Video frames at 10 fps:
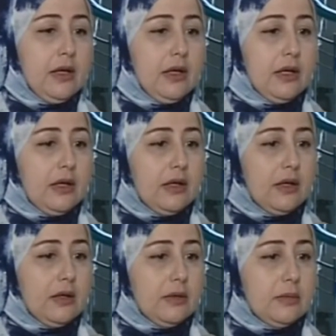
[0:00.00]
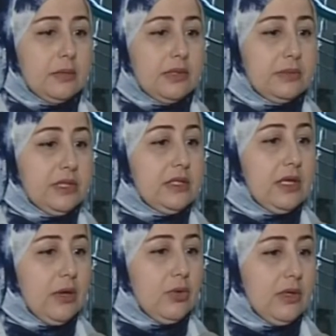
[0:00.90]
آه، بنبتدي
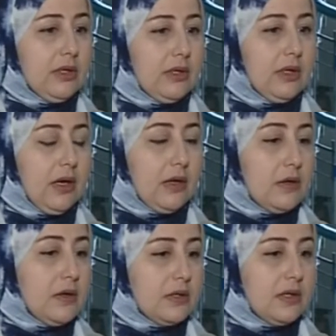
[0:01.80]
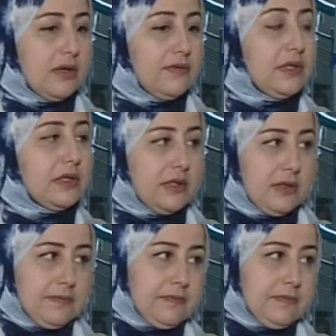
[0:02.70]
الأول حراك فكري